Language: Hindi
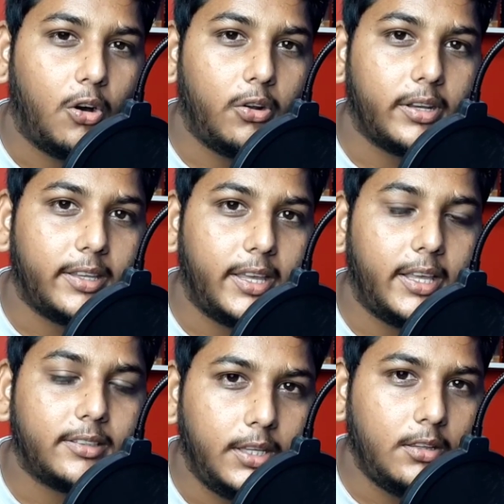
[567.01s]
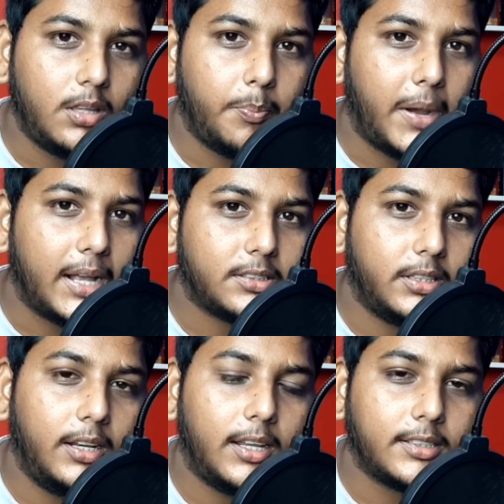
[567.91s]
और ये तीन से पाँच
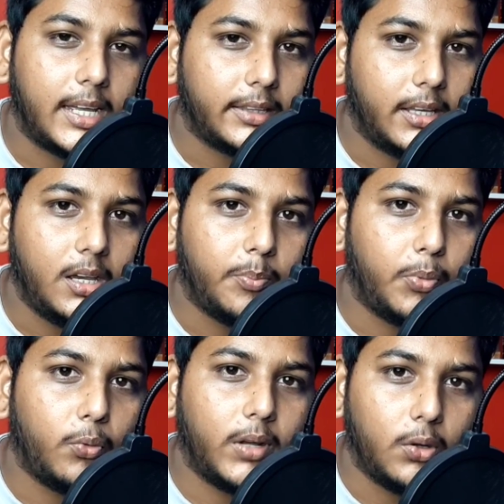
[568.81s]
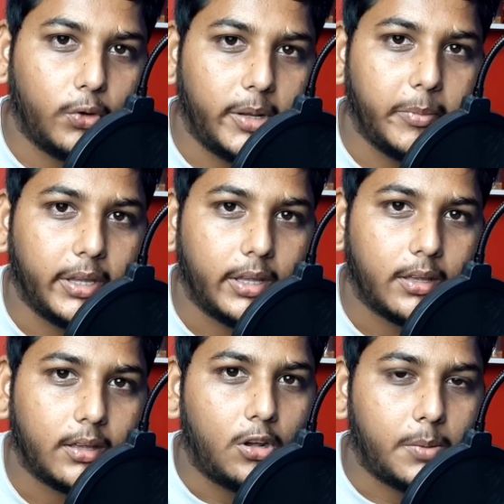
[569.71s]
दिन लग जाते हैं अप्रूवल होने
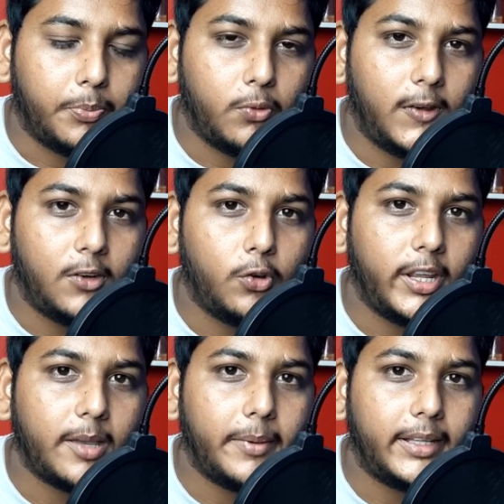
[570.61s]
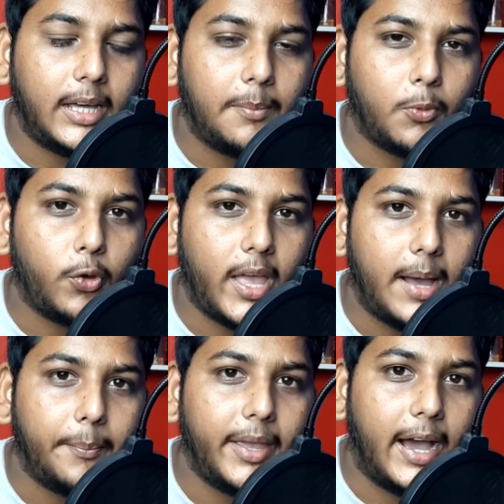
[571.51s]
में और अप्रूवल होने के बाद आपको
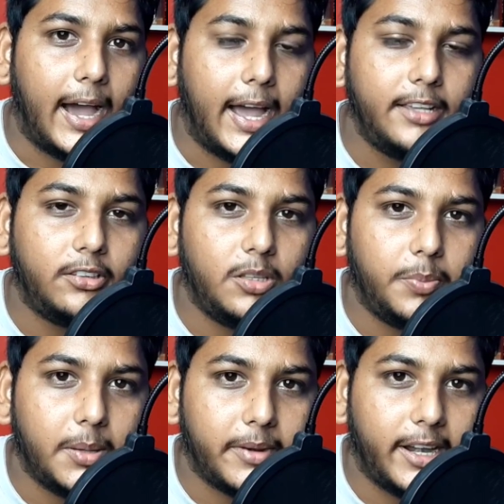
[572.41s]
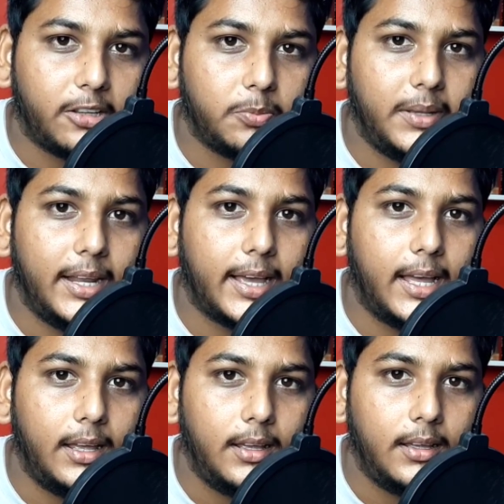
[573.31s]
यहाँ पे हाई सी रेट्स
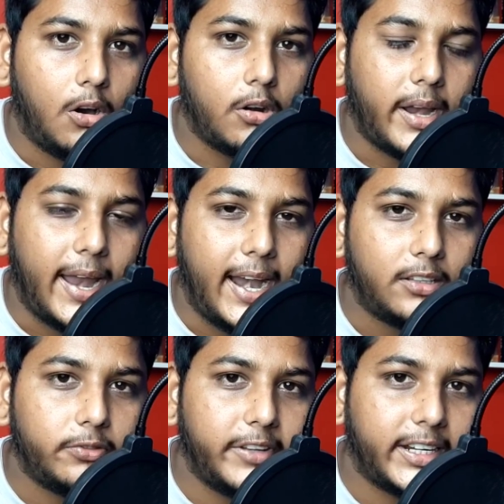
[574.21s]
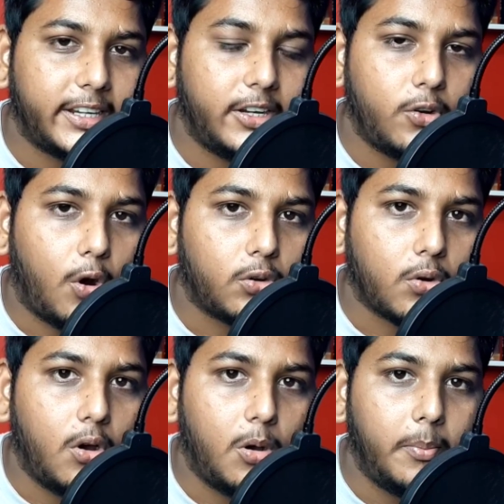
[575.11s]
मिलेगा और एड्स विक्ट्री डॉट
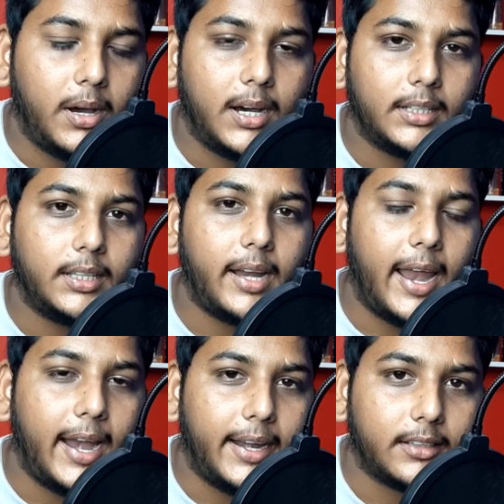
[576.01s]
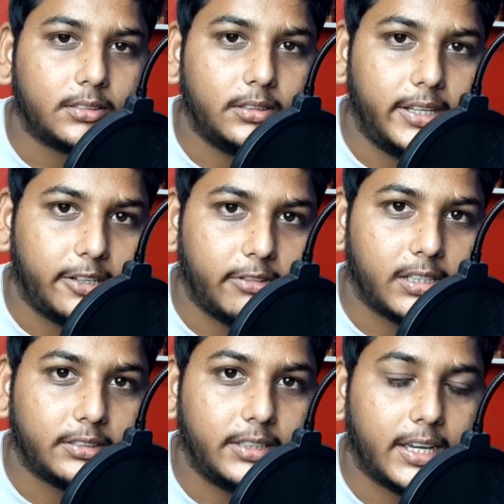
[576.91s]
कॉम अदर एडेक्स
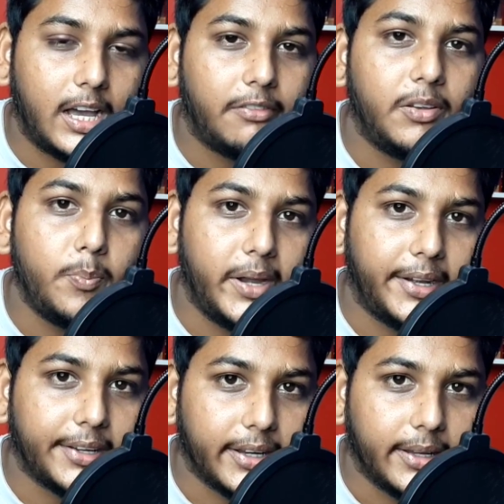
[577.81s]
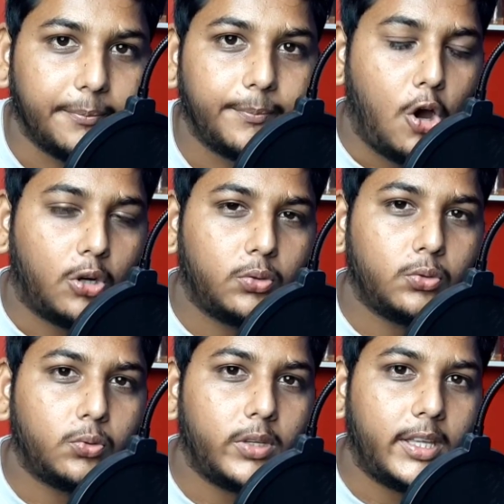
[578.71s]
नेटवर्क से काफ़ी बेटर है और
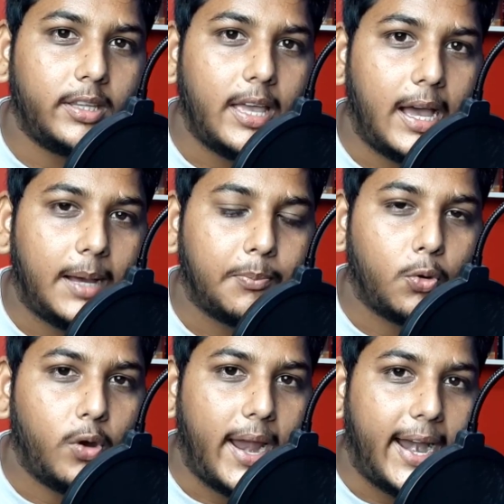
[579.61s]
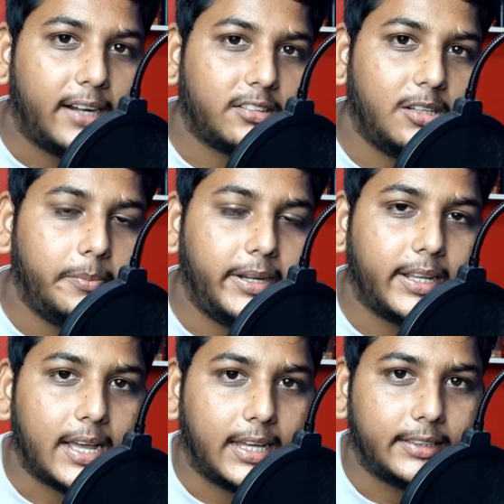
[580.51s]
दोस्तों यदि आपको एड्स लिमिट
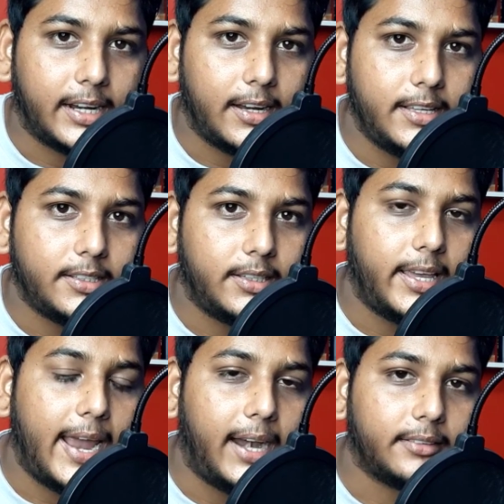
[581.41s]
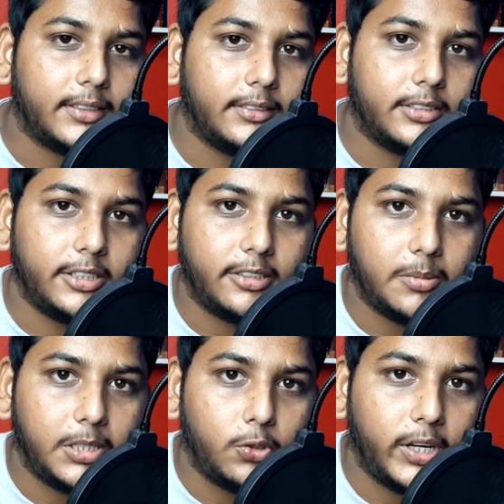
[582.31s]
का खतरा नहीं चाहिए एडसेंस
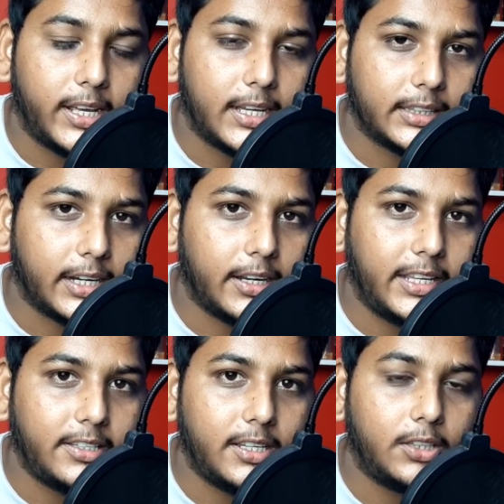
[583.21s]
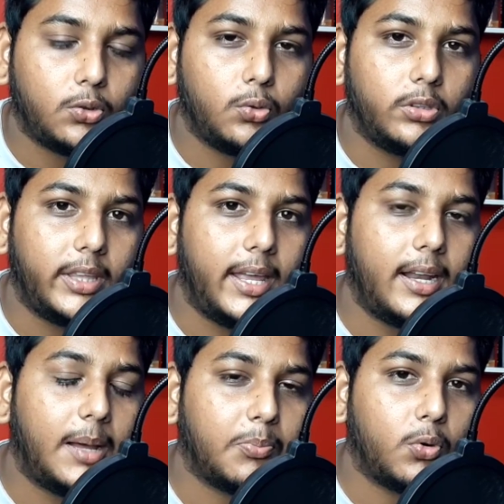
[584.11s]
डिसेबल होने का खतरा नहीं चाहिए तो देन
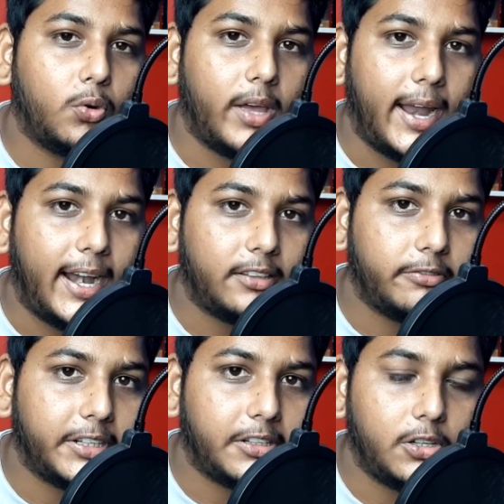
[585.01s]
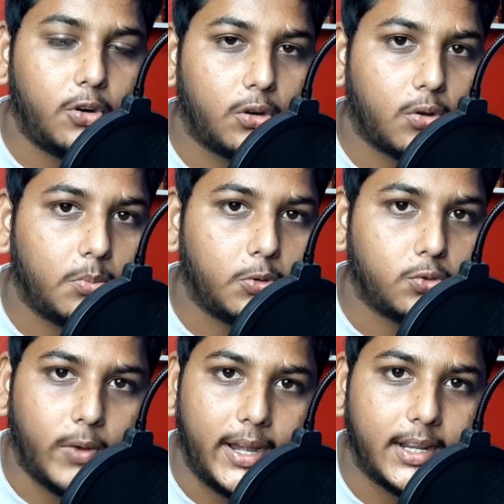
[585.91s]
आपको एड एड्स विक्ट्री डॉट कॉम को
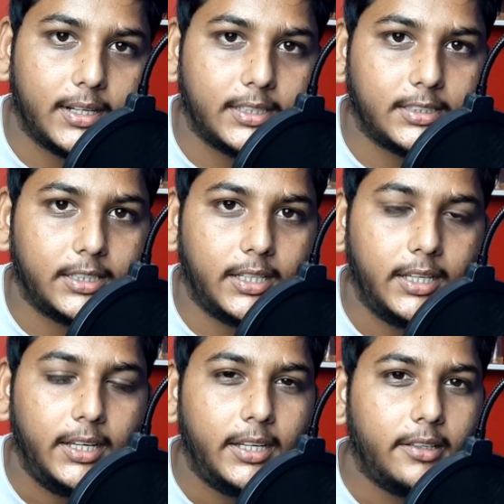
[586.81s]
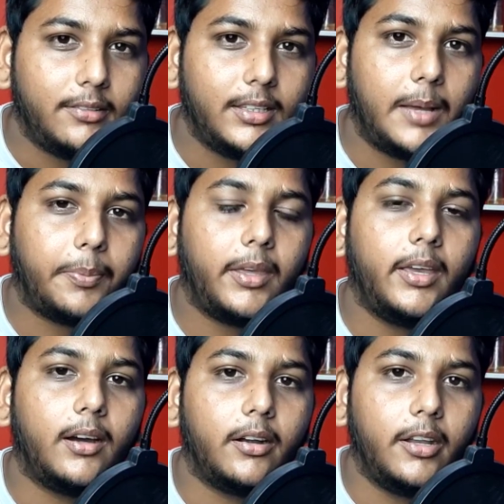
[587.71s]
ज्वाइन करना चाहिए इससे आपकी
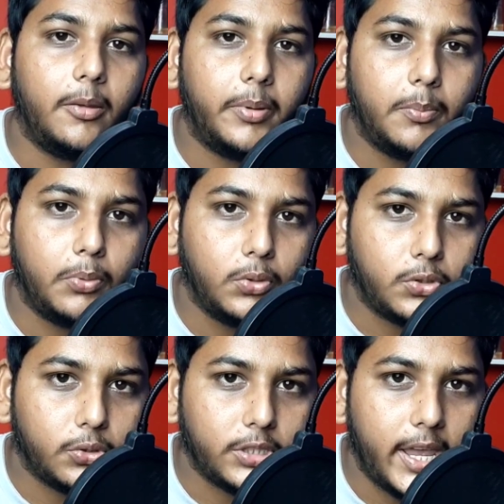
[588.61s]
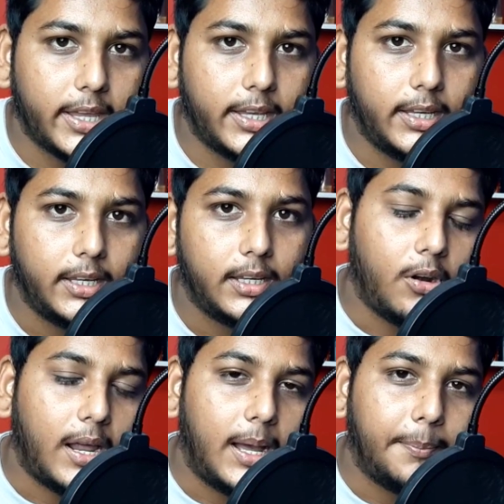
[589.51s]
अर्निंग भी बूस्ट हो जाएगी
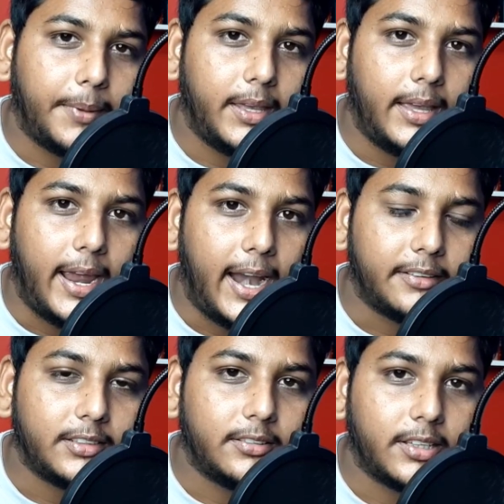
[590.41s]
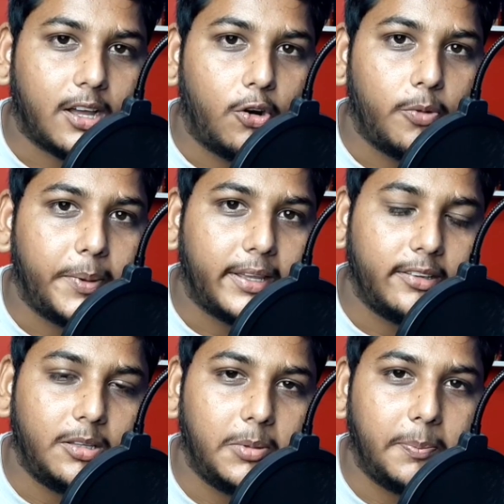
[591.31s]
और आपके एडसेंस अकाउंट पे
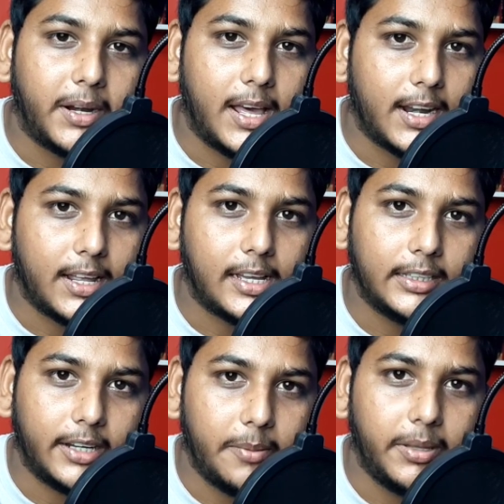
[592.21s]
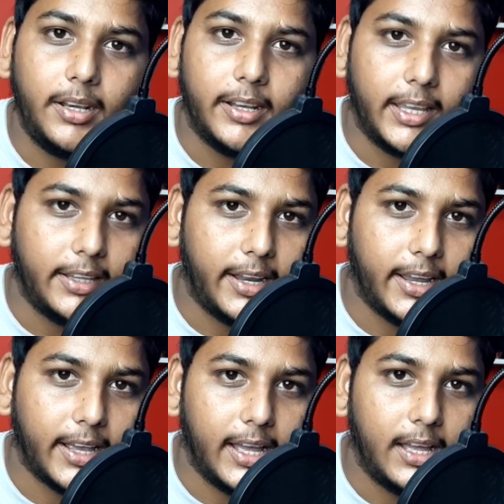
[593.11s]
किसी भी प्रकार का खतरा भी नहीं
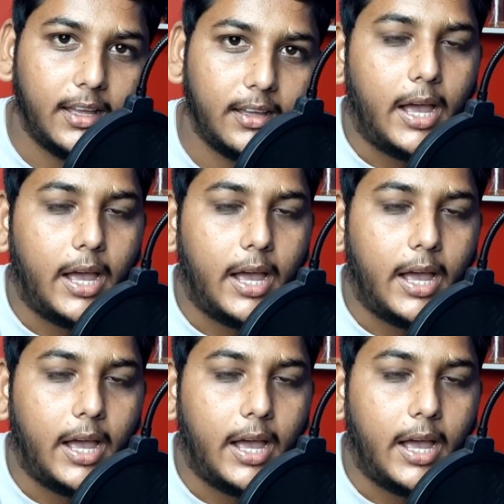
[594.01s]
रहेगा